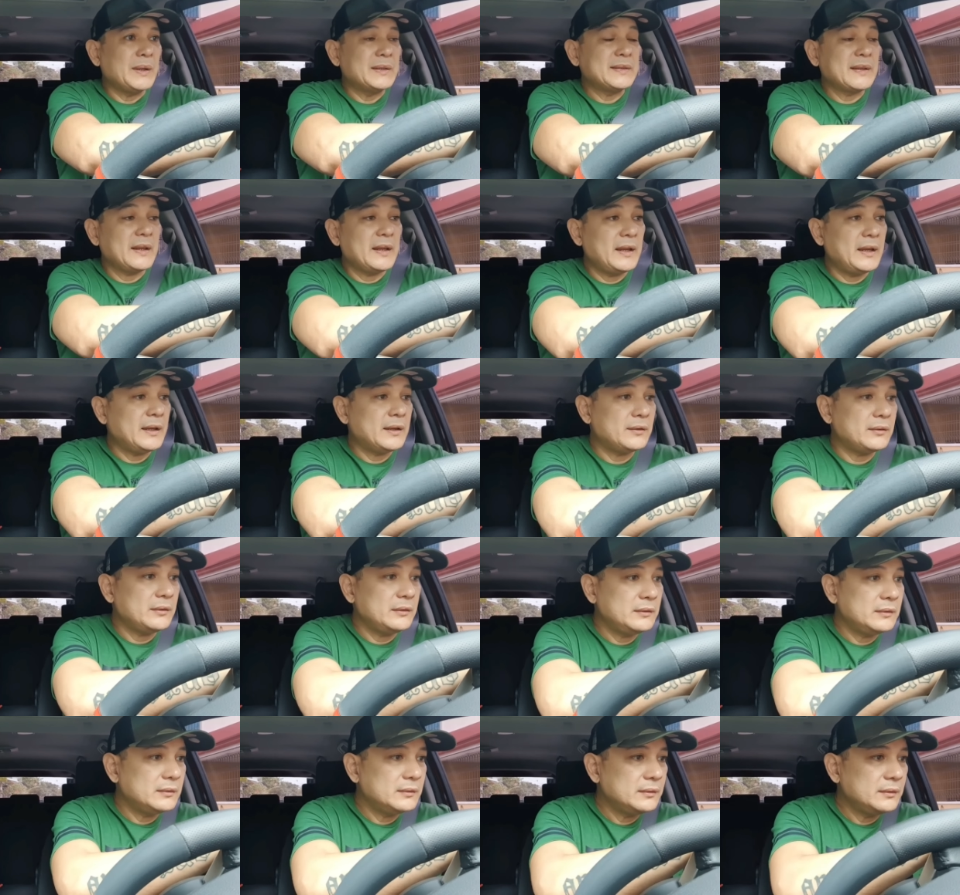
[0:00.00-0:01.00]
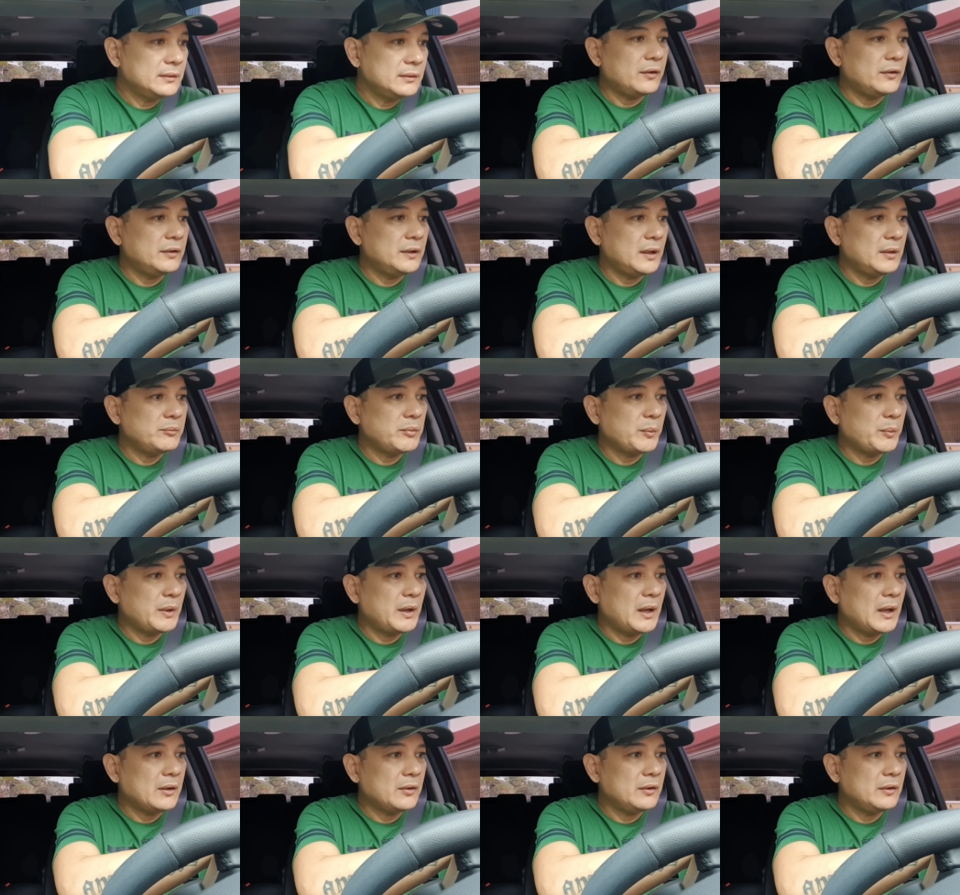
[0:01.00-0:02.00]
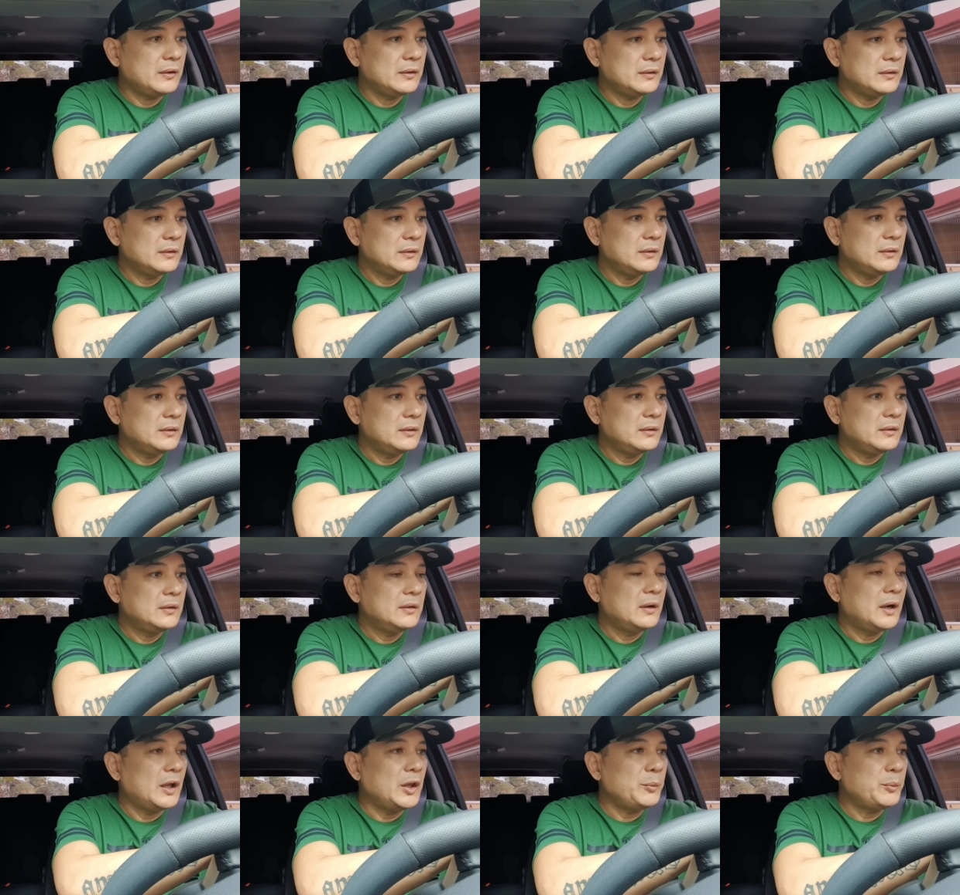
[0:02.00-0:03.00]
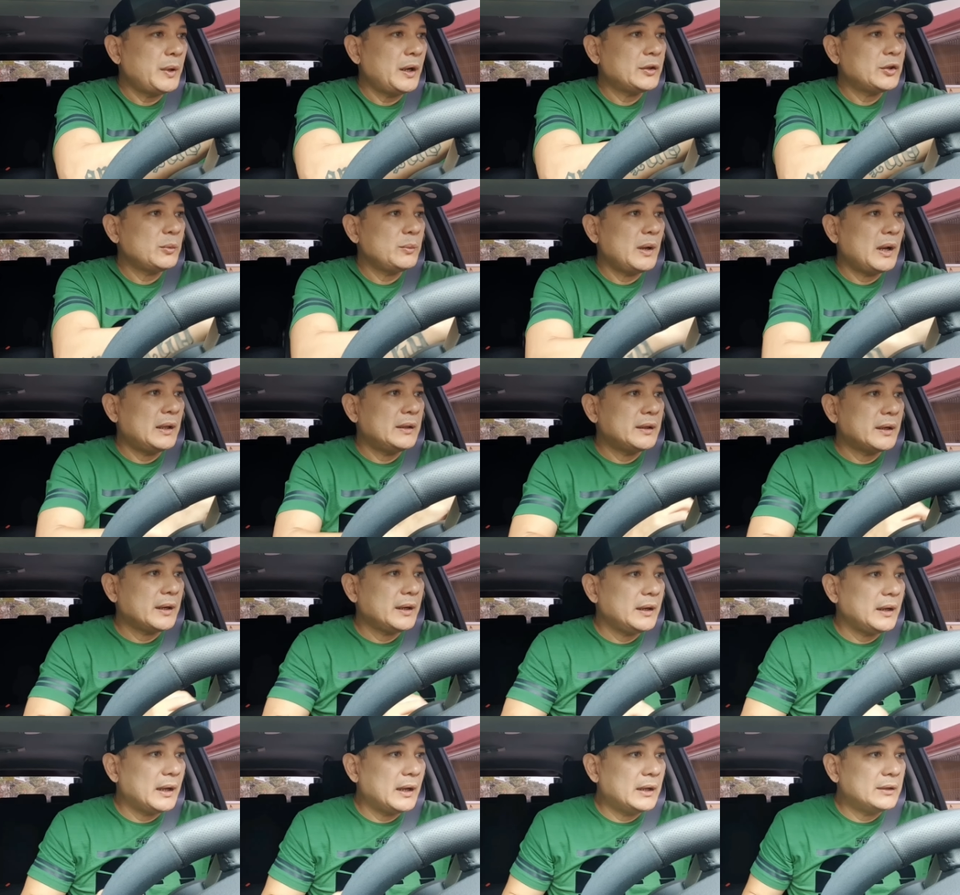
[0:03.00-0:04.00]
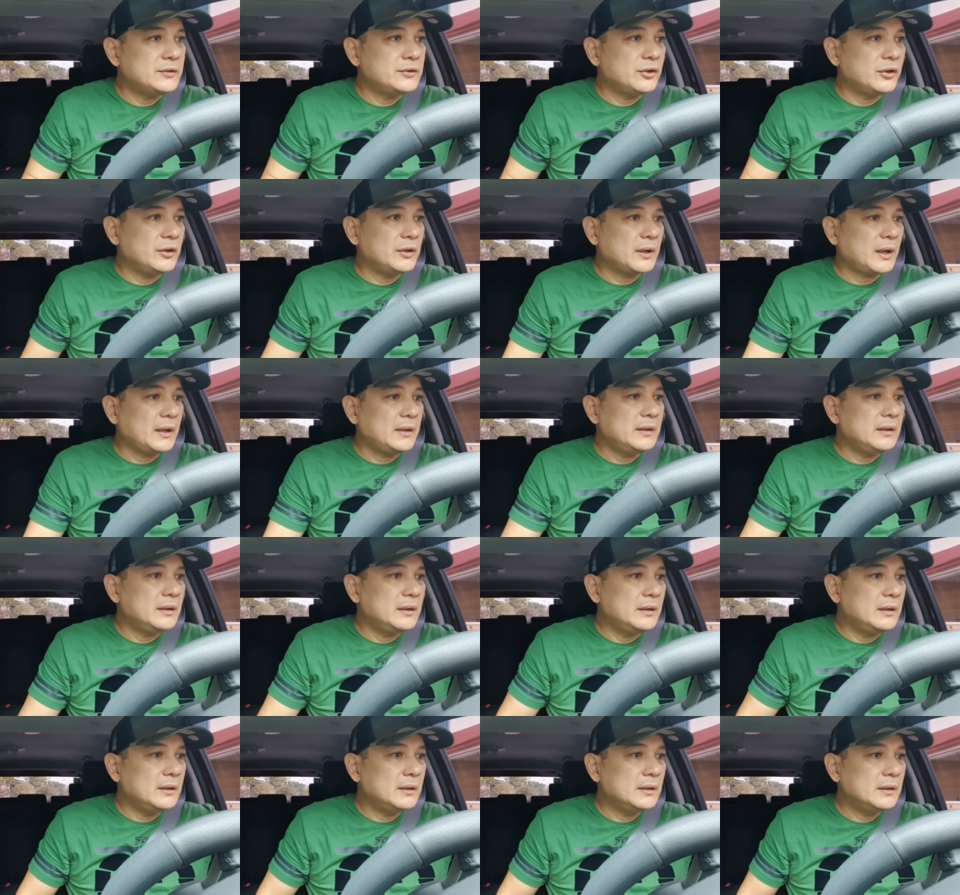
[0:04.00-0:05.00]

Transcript: pasahero. Online pa pala ako. Ano pala to mga dre, uh, joyride.